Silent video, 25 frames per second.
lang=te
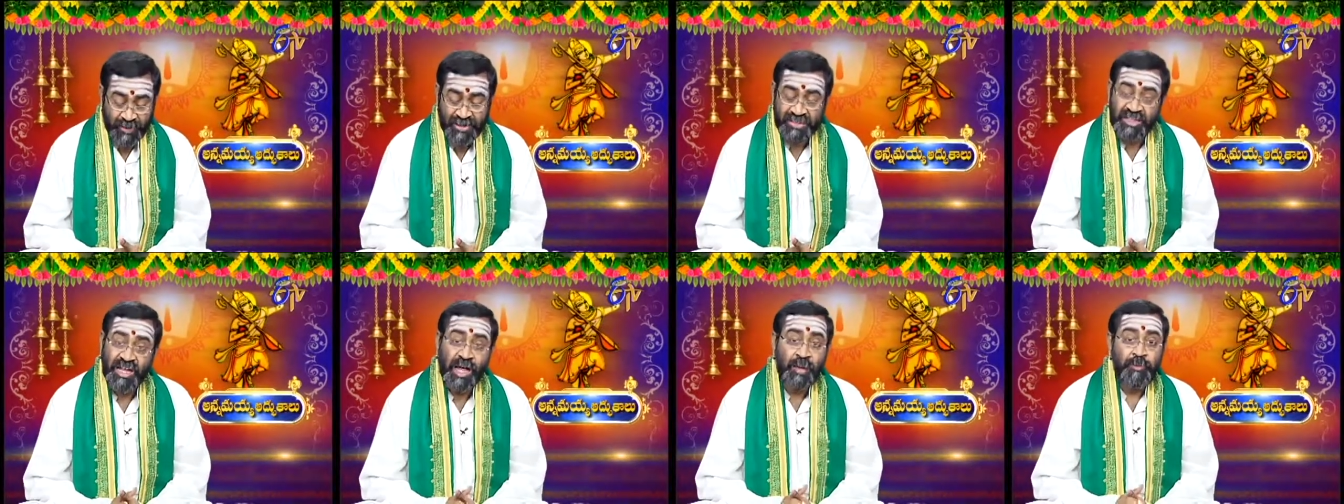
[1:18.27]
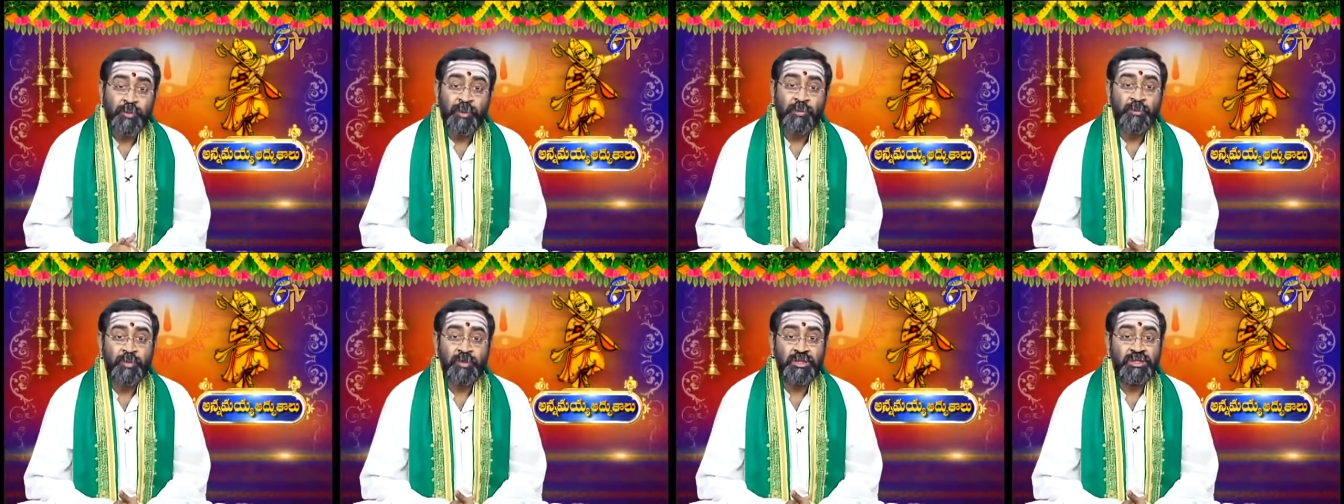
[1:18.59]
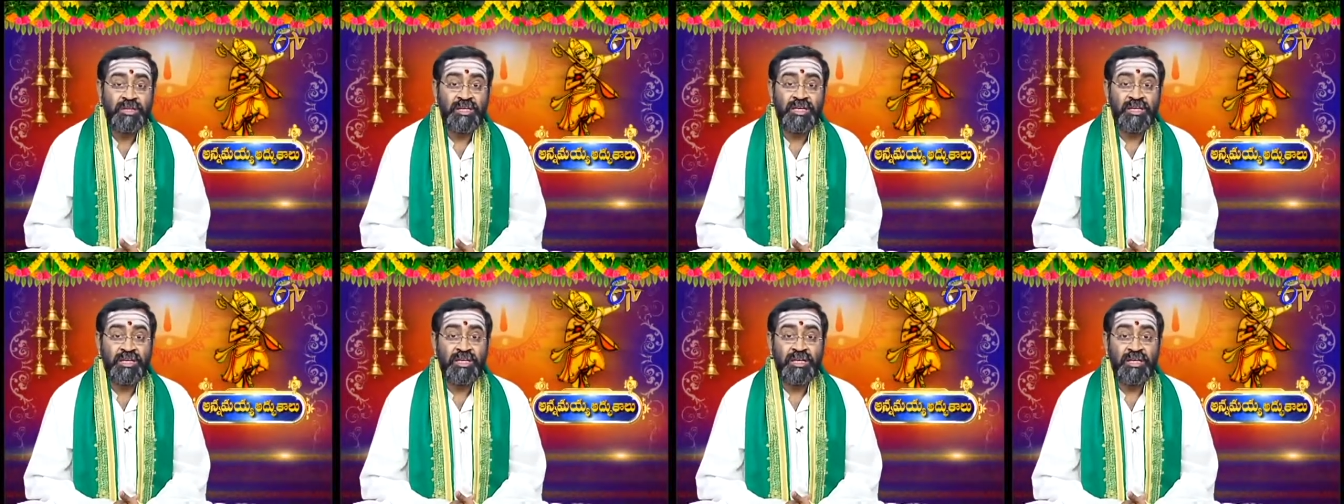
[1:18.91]

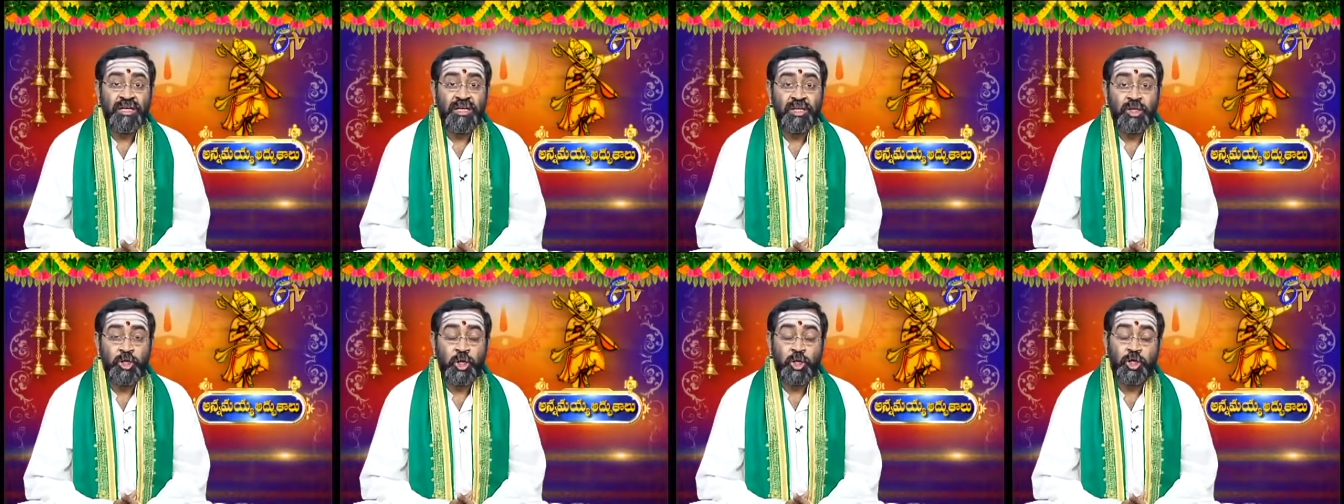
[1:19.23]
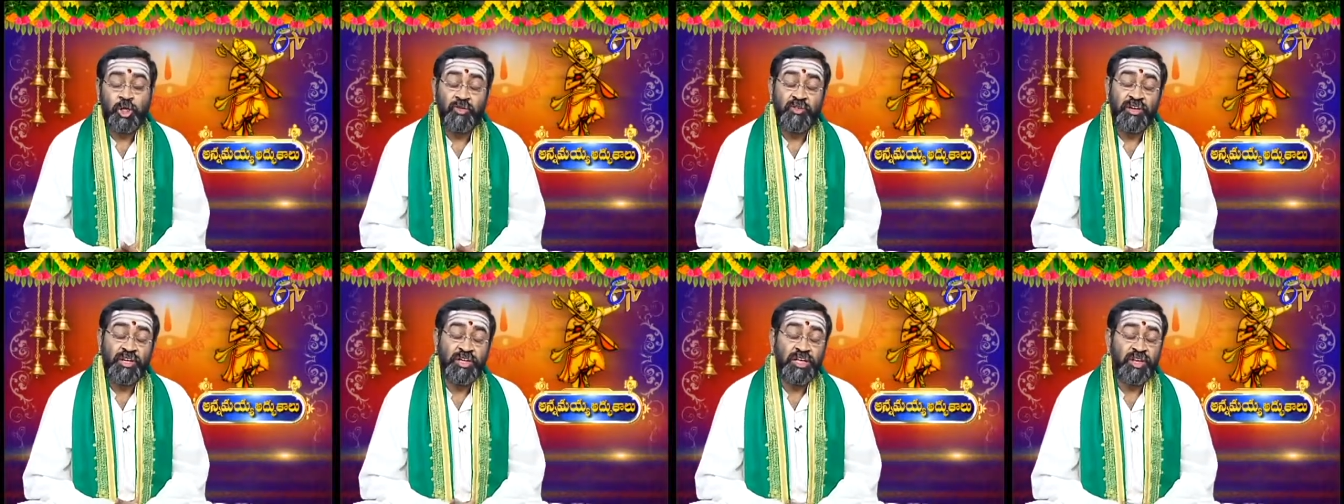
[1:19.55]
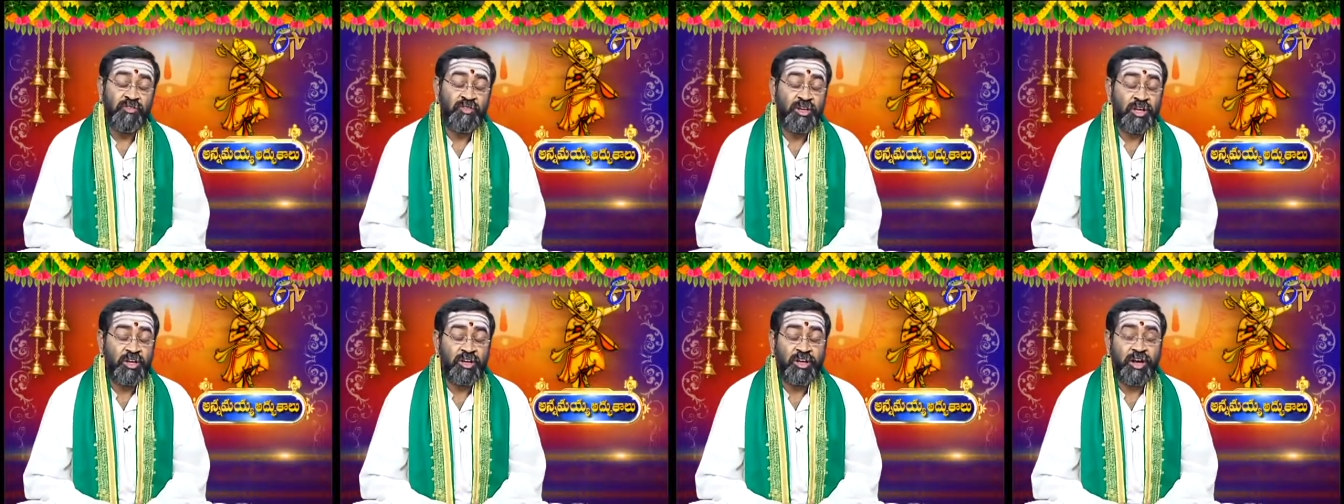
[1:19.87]
ప్రతాపమూర్తి
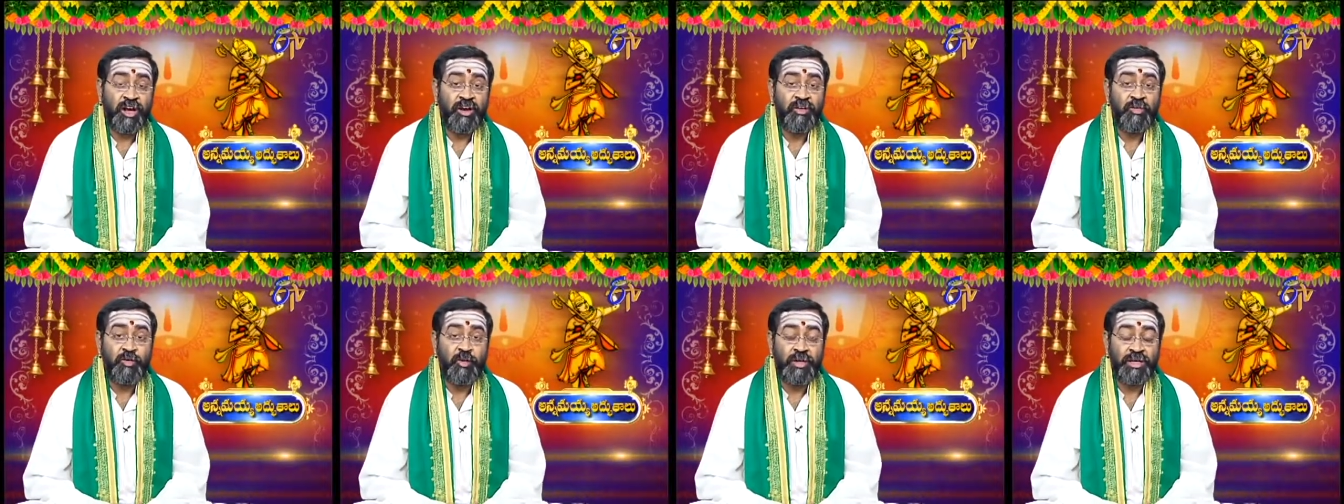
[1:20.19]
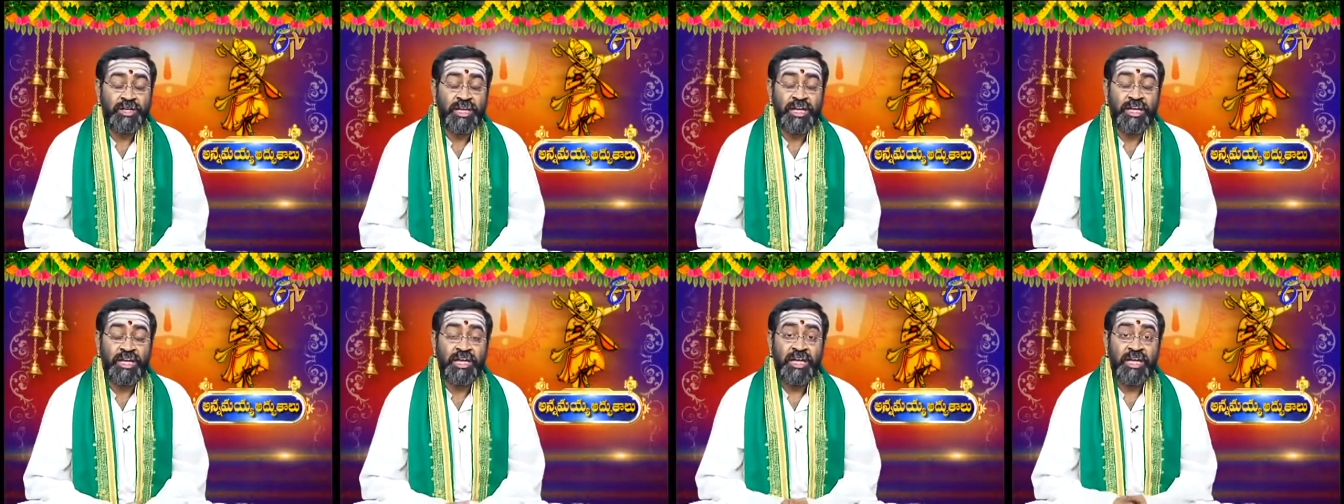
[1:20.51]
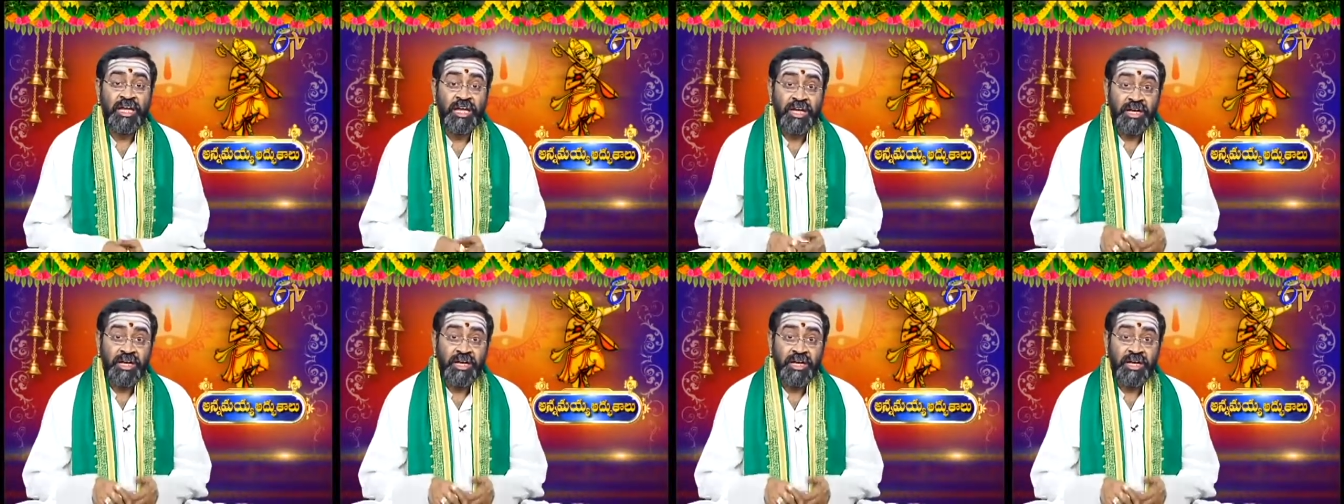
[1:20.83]
ఎటువంటి విలుకాడు అంటే